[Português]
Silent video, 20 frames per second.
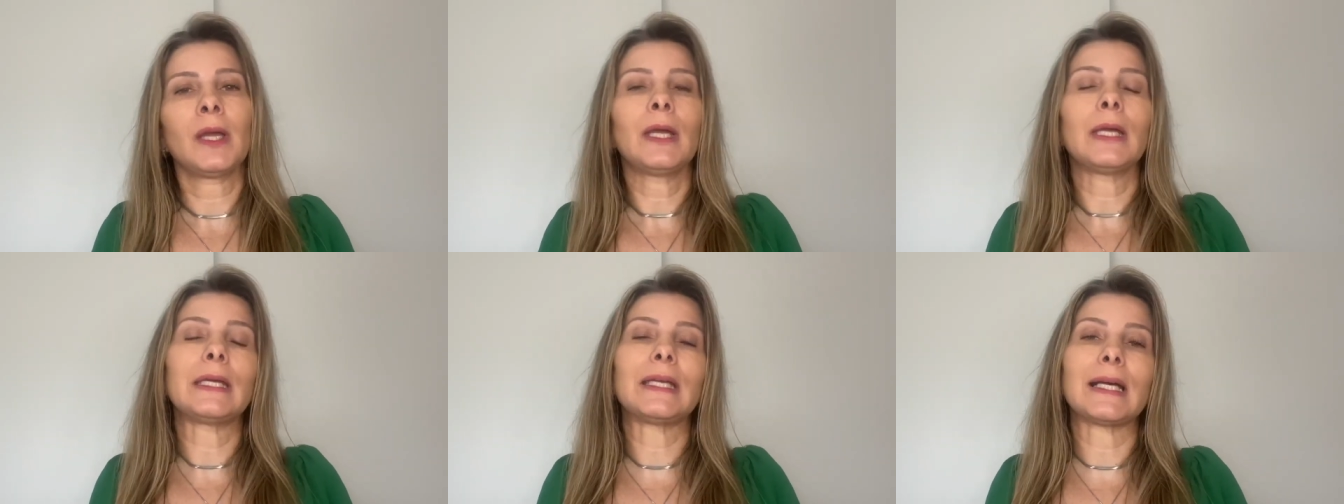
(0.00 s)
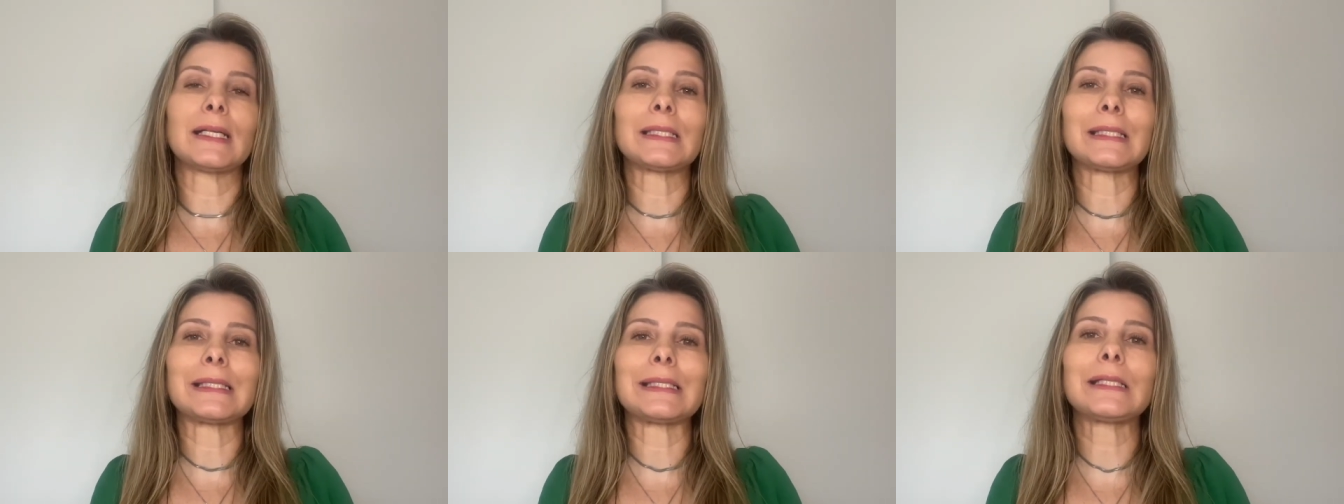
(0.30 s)
e as
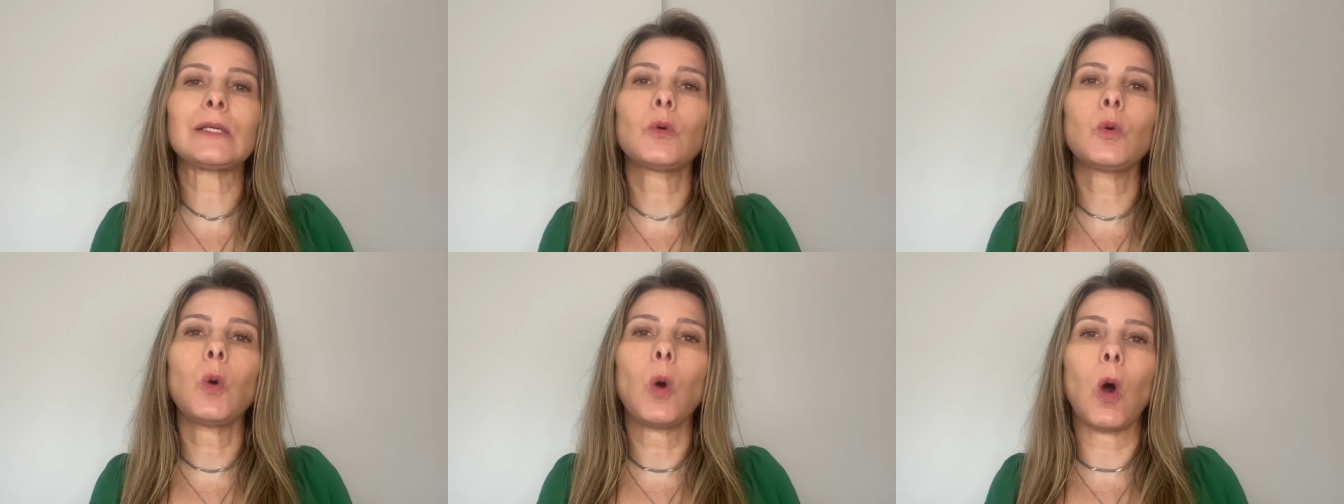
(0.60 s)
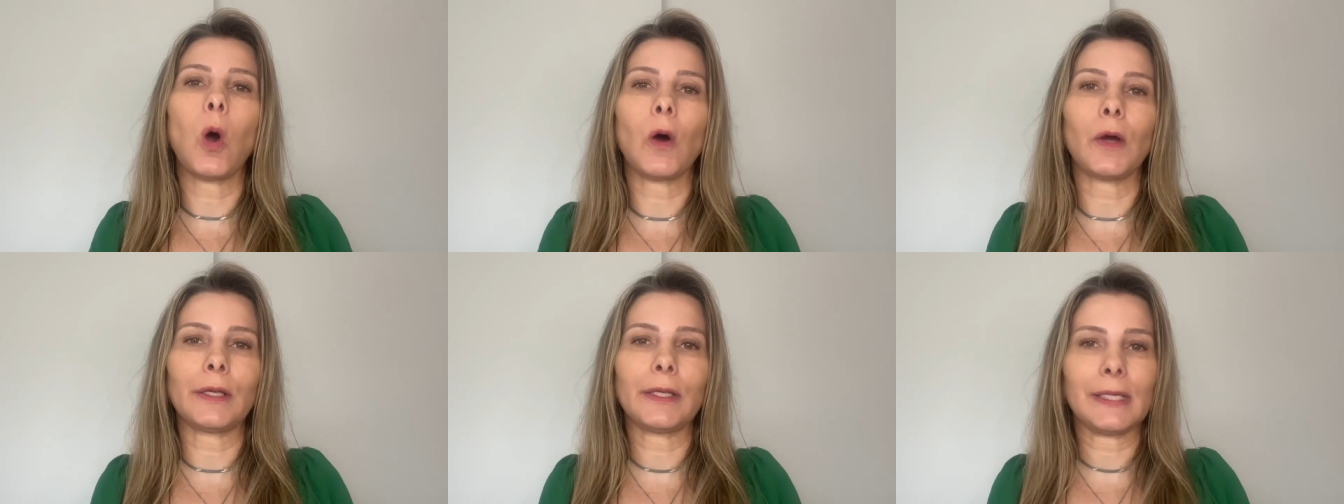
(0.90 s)
cinco
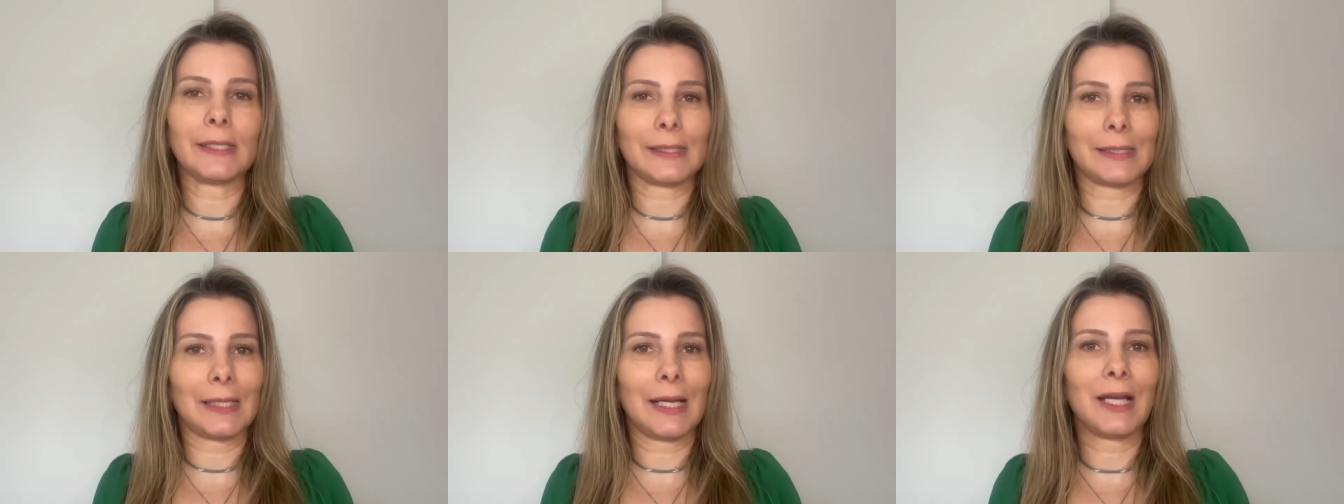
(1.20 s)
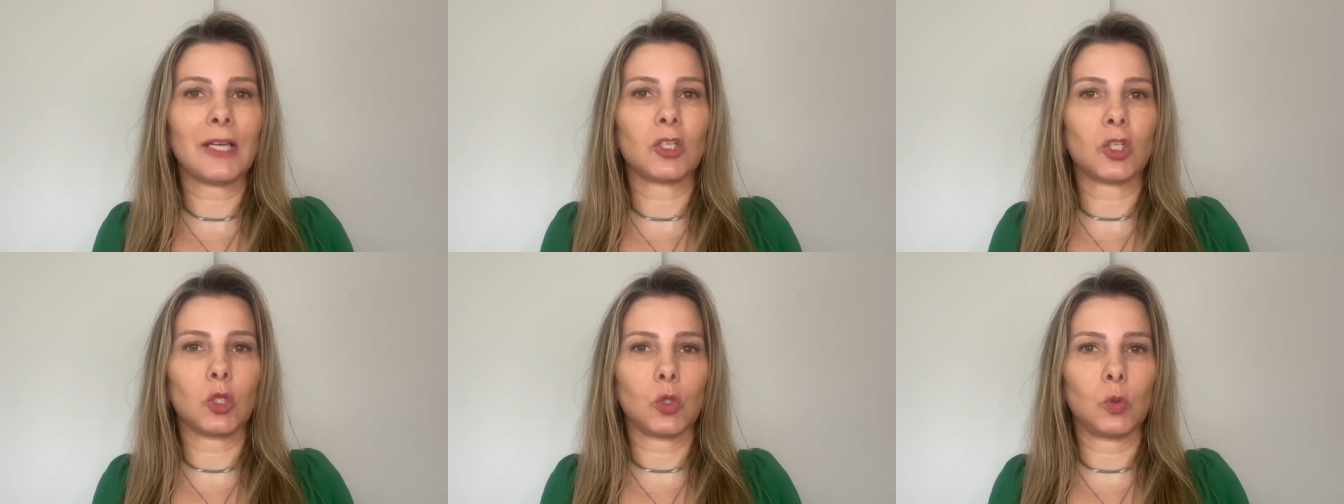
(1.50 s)
ordens da
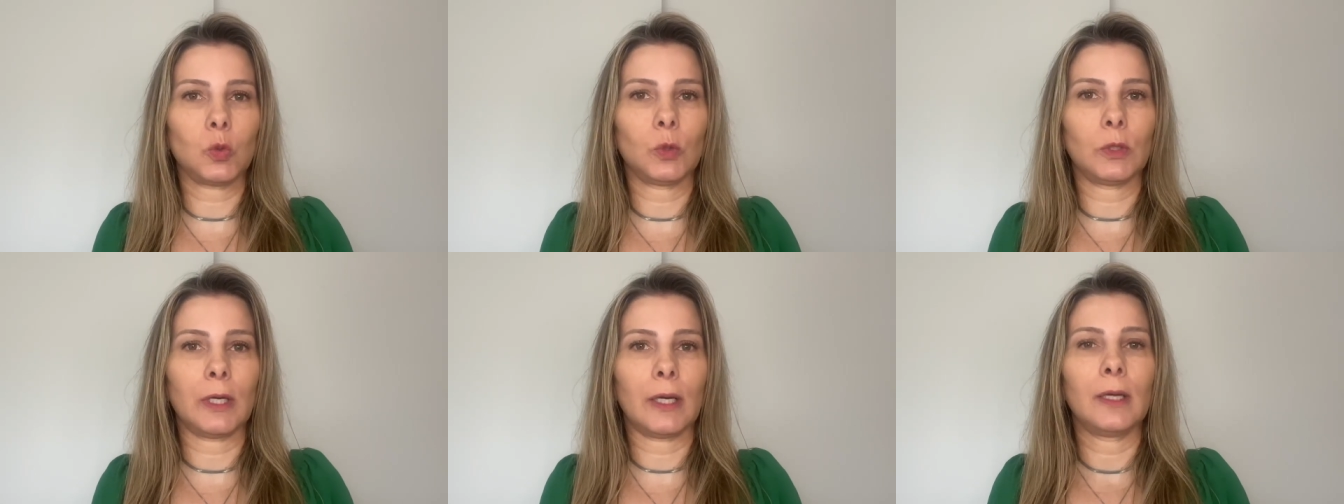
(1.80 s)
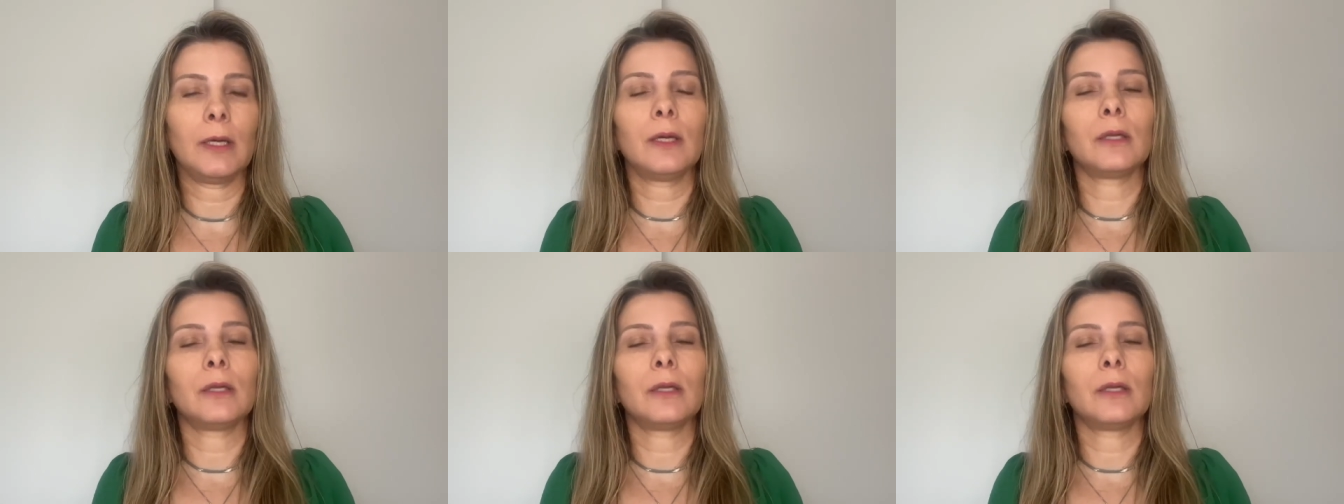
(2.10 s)
ajuda